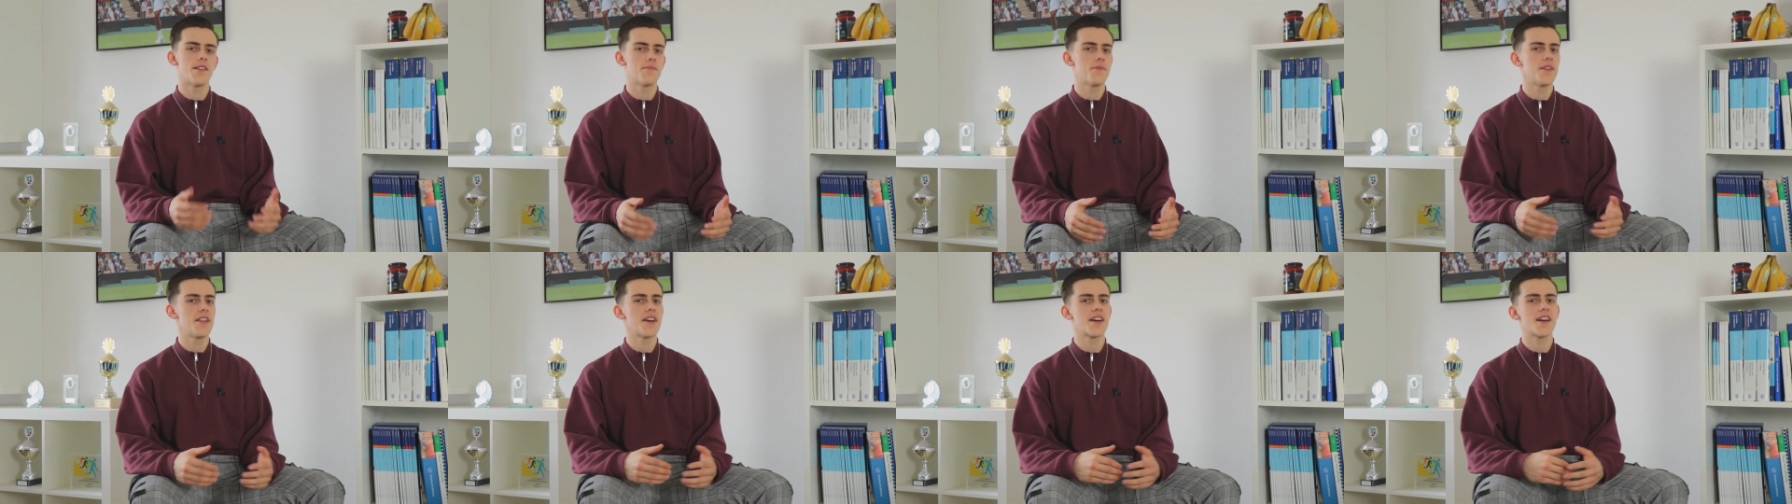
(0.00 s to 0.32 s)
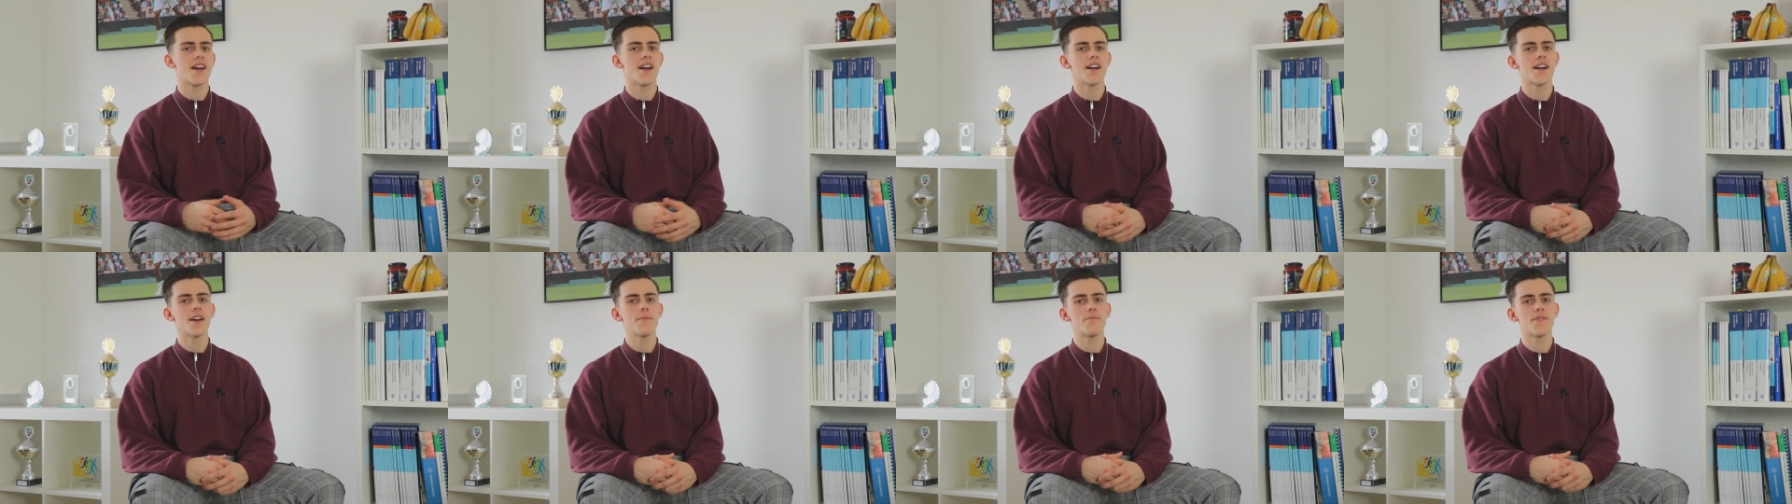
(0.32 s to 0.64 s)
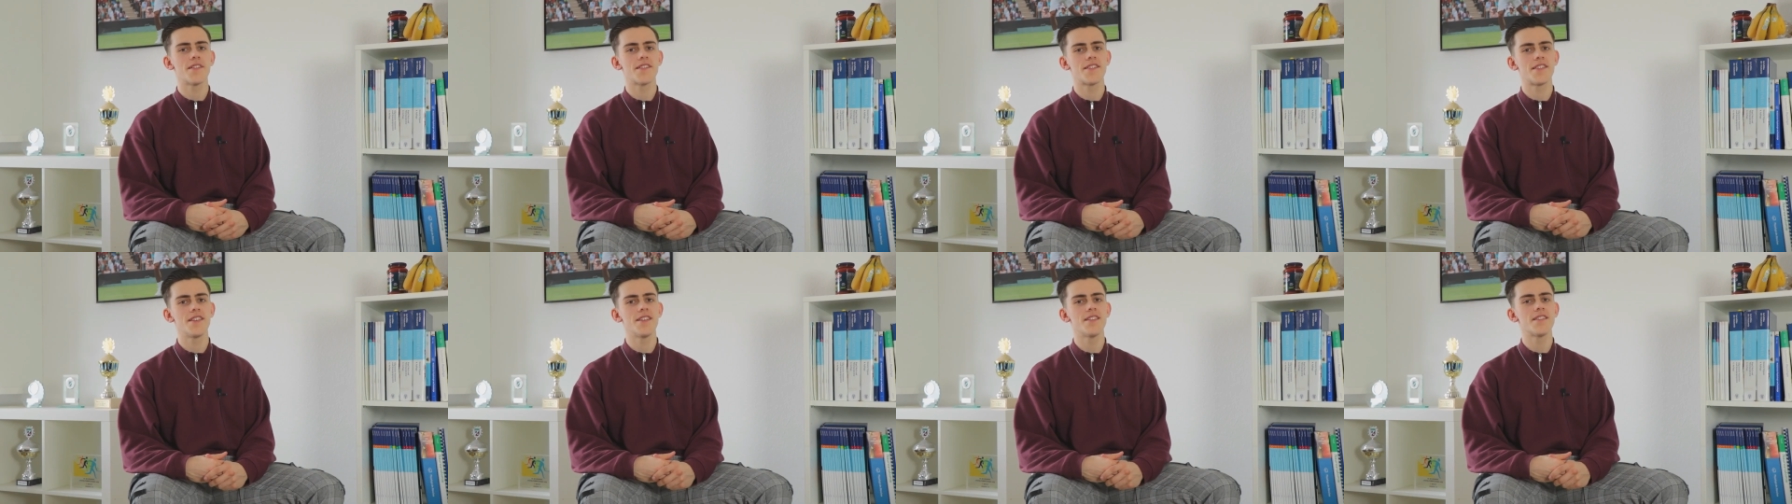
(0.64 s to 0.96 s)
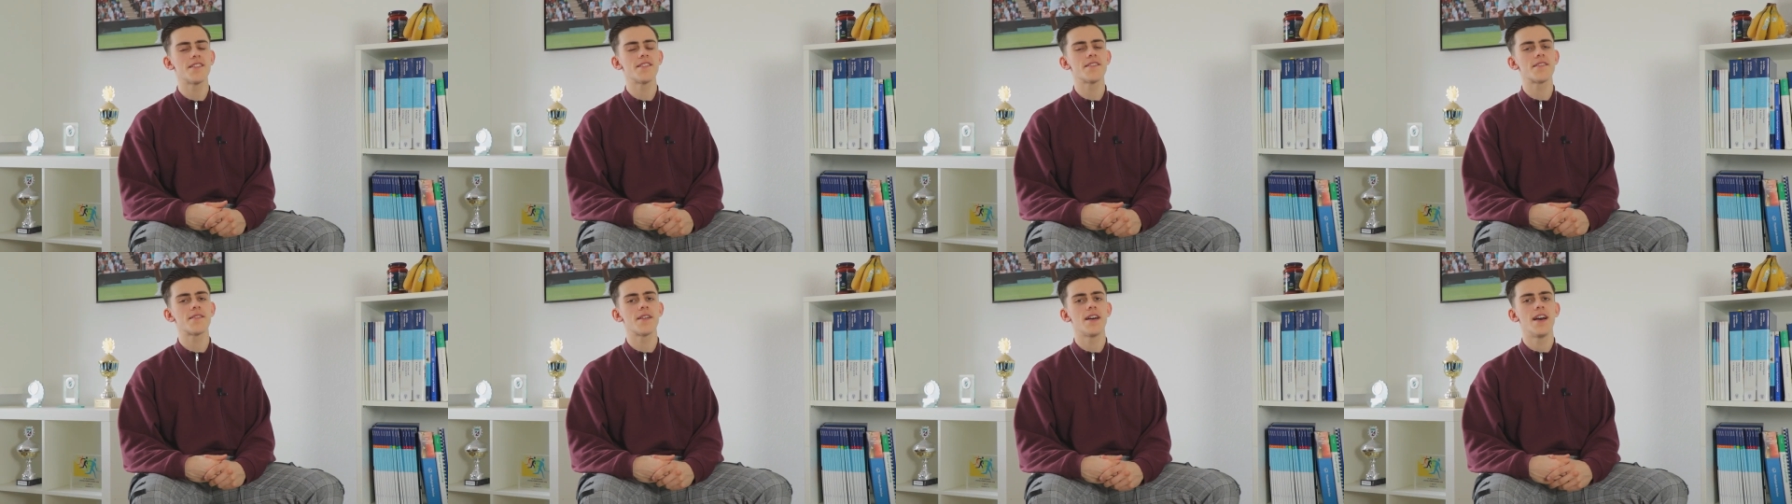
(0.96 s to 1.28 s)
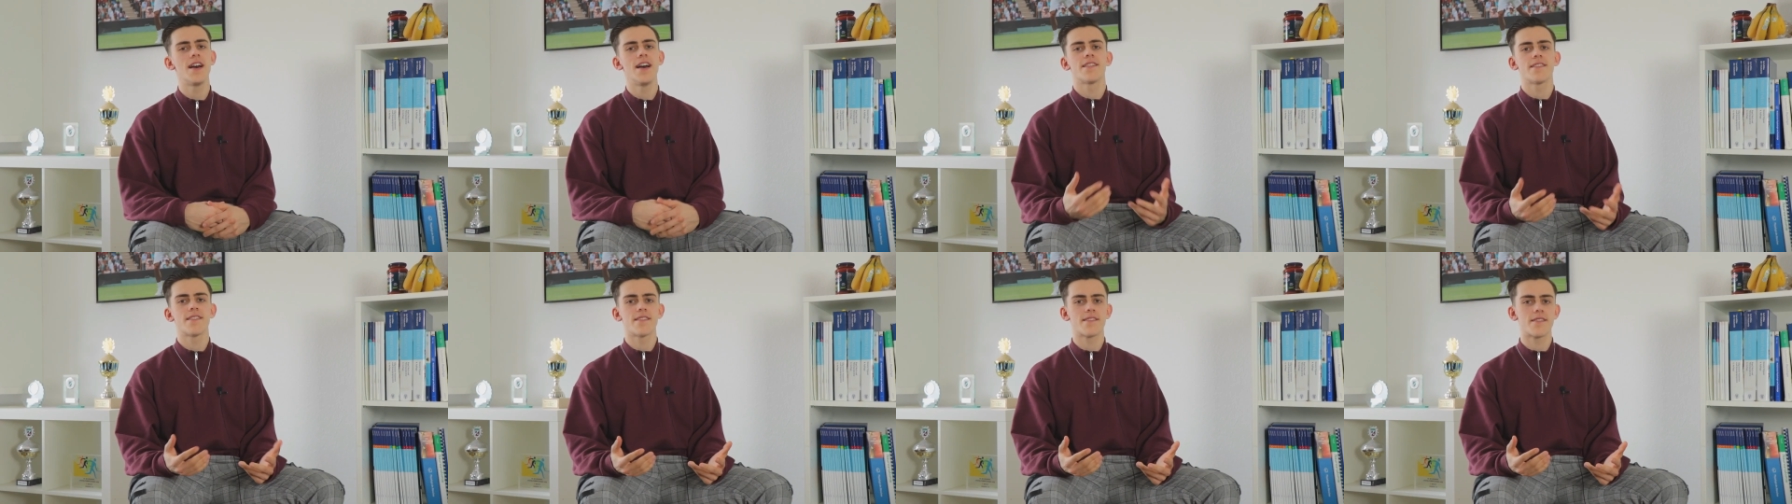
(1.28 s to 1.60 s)
Was bei der Krankheit passiert
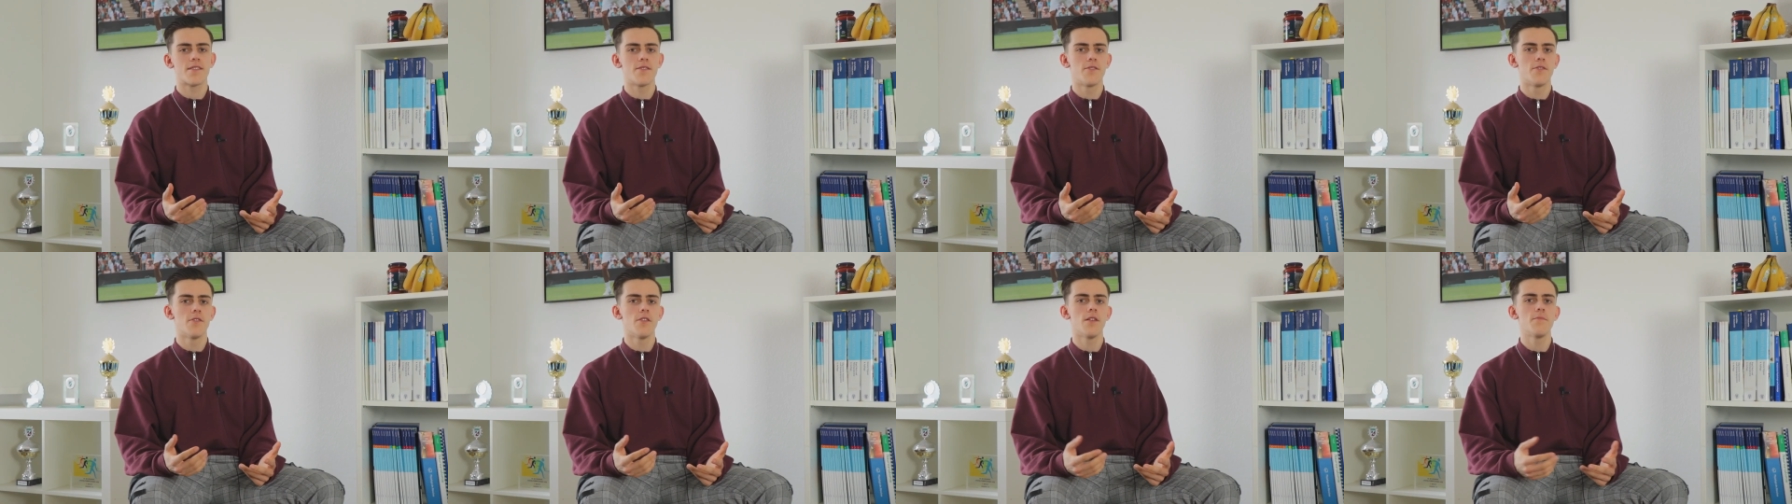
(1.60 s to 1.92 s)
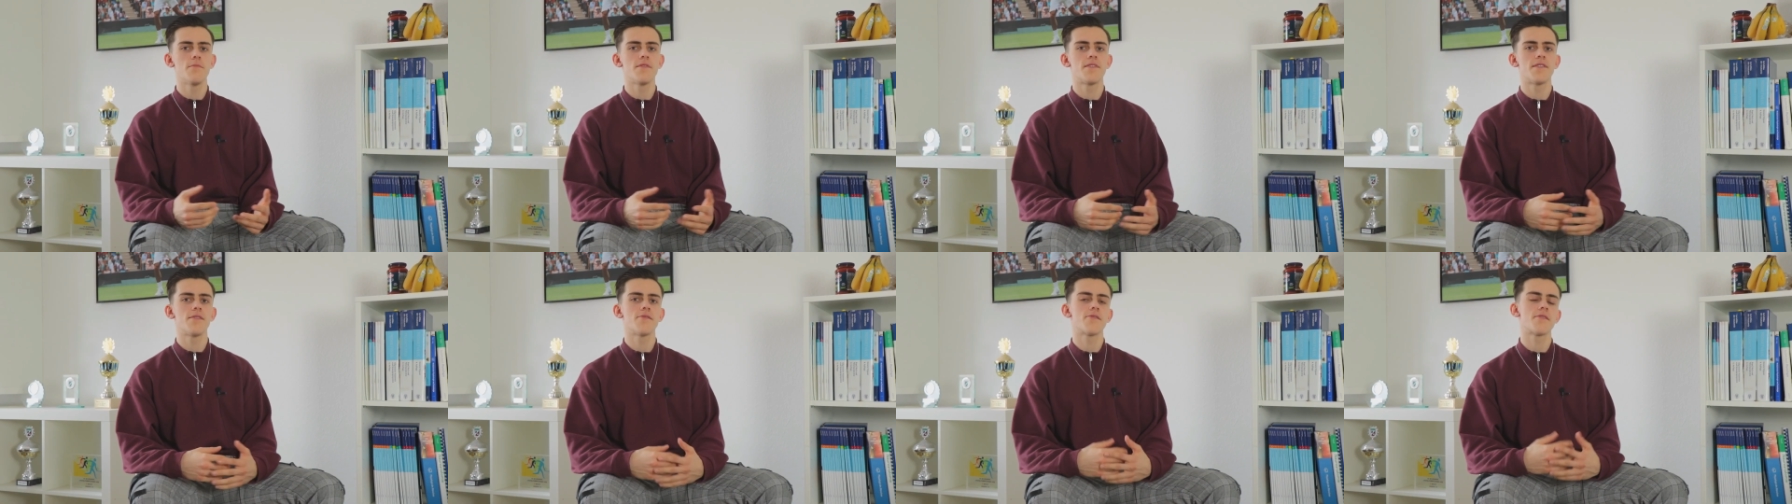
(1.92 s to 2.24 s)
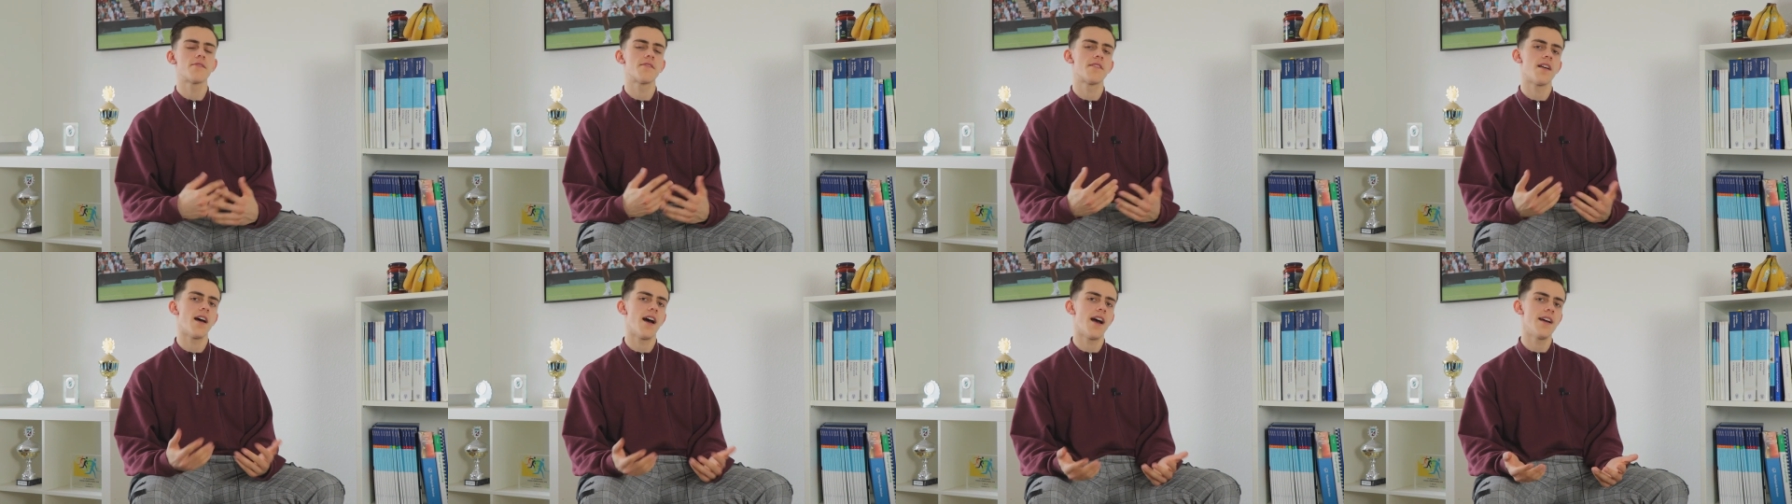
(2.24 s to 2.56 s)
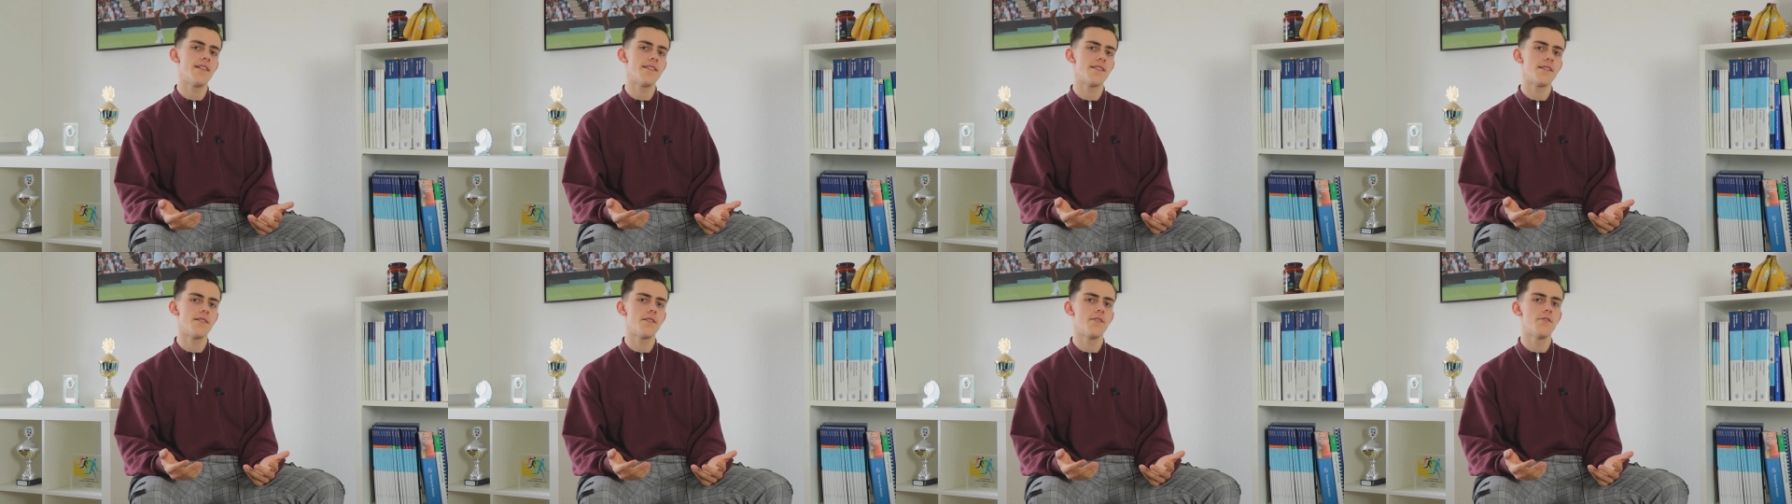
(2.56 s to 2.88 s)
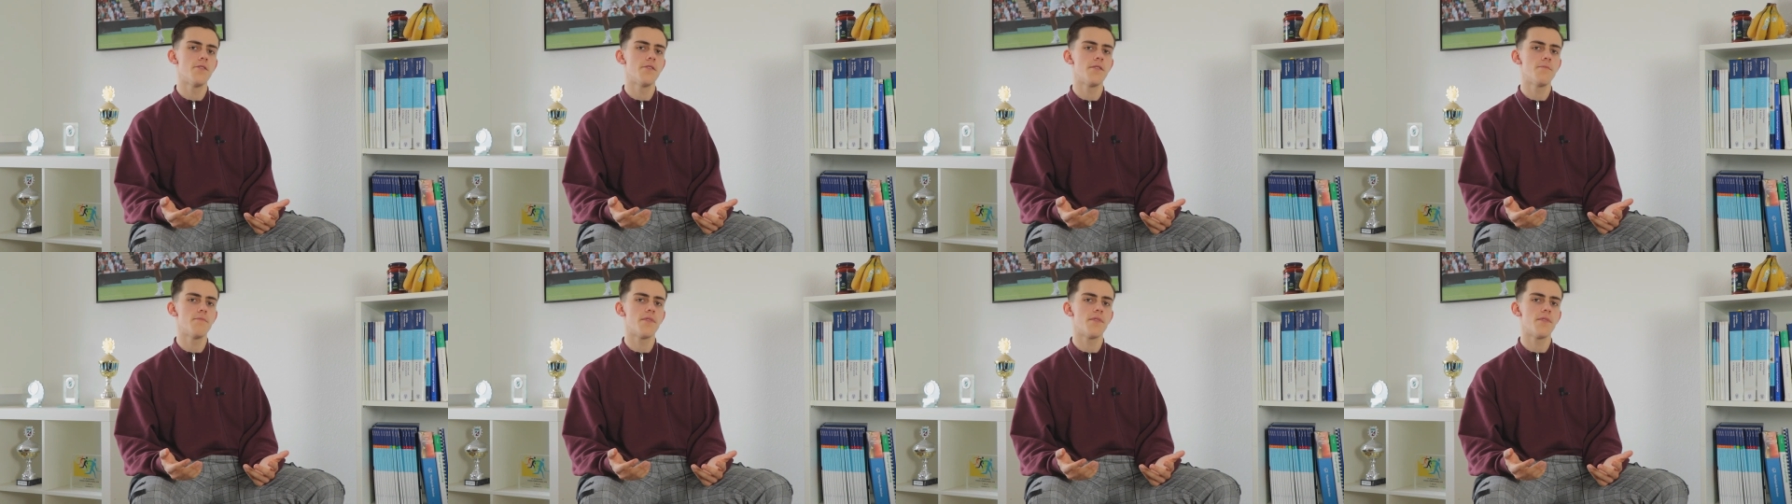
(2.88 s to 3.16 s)
ist, dass das Gehirn bzw. einzelne